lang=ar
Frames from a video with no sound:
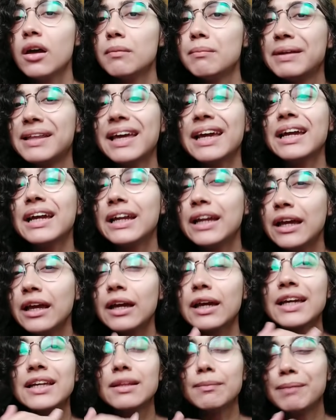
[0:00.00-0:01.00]
200 جنيه
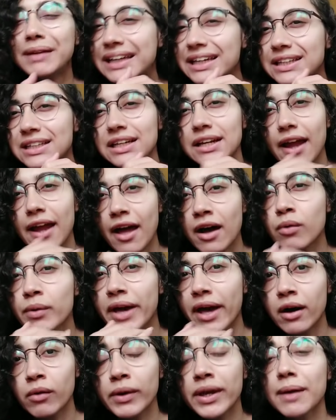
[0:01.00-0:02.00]
بالكتير
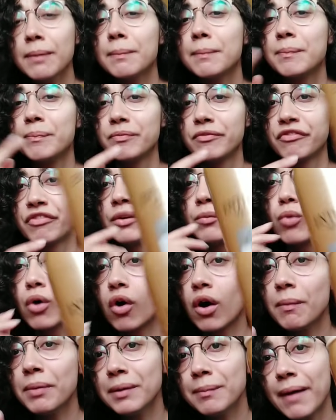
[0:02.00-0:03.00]
قوي قوي في
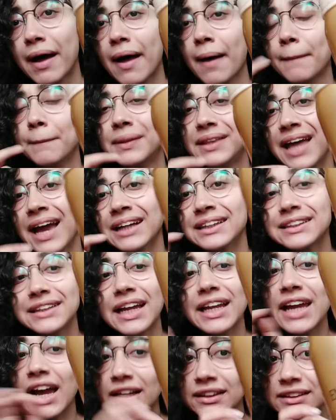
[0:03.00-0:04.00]
المقابل بقى بتاع
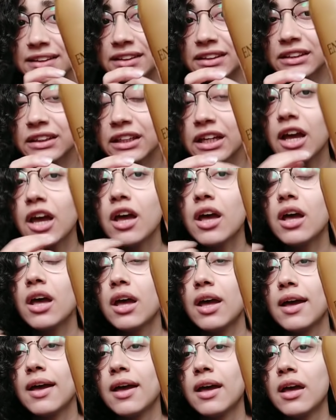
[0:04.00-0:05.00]
سالي هانسن
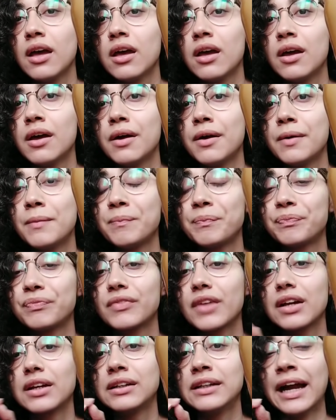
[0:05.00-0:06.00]
آه،
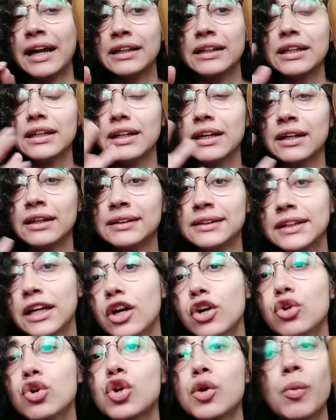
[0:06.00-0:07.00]
يعني آه،
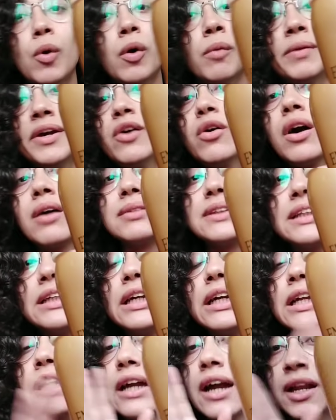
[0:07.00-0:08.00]
سعره
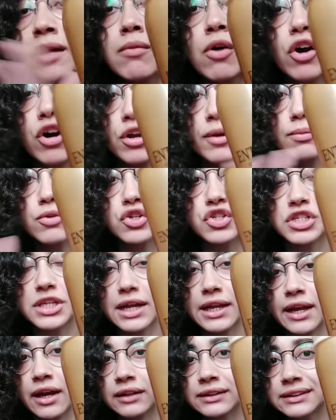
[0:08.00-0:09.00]
450 جنيه انا ما جربتش
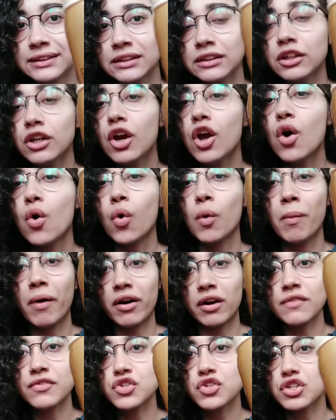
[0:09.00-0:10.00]
سالي هانسن وما
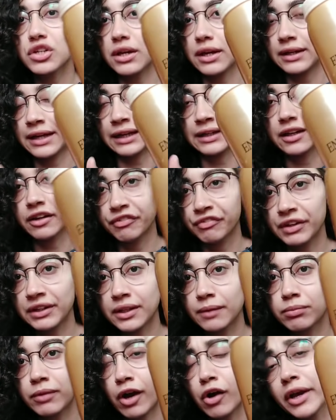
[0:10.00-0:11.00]
اعرفش يعني الافكت
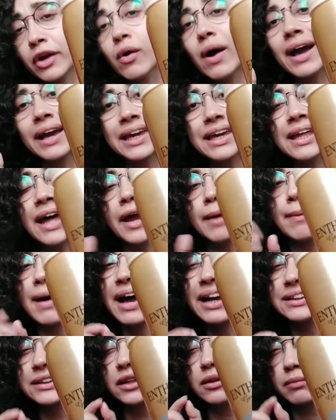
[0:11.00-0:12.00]
بتاعه ايه واكيد هيبقى
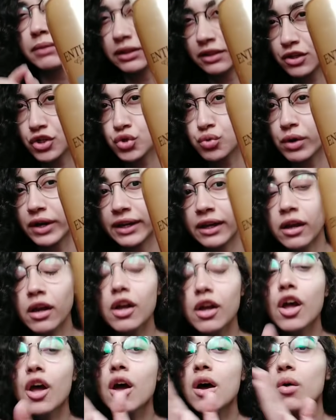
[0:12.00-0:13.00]
احسن من ده شويه
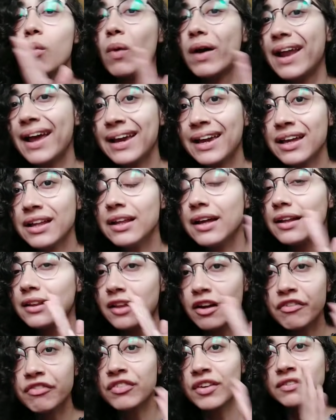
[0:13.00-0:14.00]
ولكن
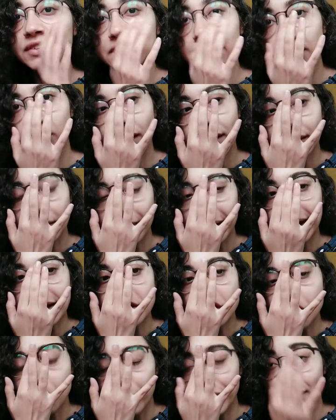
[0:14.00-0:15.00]
ده في نفس الوقت ما
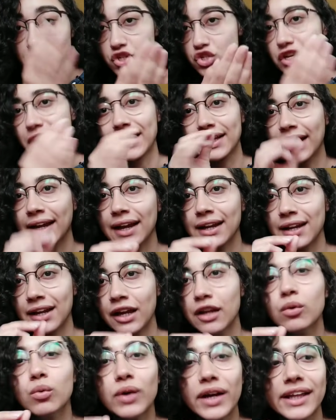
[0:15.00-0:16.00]
كانش وحش يعني ده كان
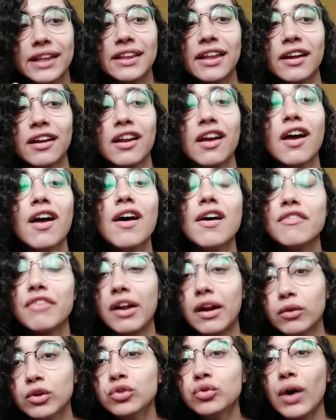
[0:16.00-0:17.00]
حلو جدا
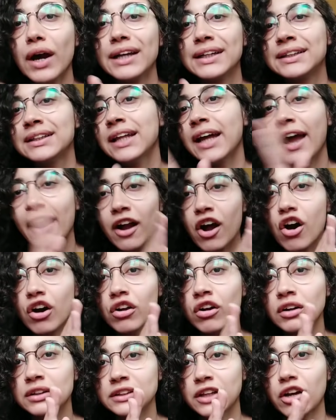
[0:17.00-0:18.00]
فلو انتوا عايزين حاجه
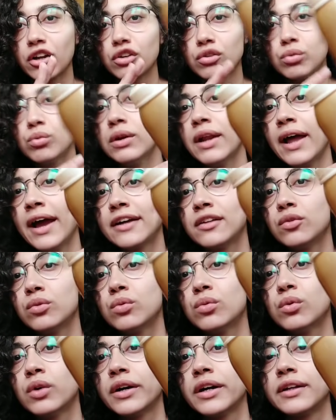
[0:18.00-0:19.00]
ارخص على طول
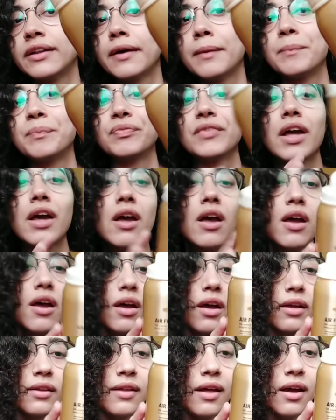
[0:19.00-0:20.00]
هاتوا ده
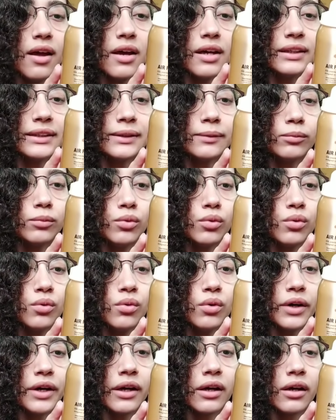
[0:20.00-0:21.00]
ده
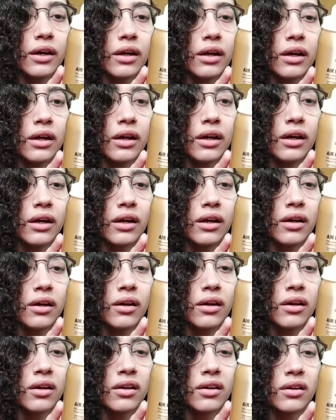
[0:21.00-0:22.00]
اسمه
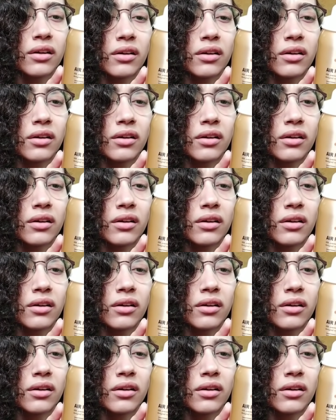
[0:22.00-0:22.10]
آه،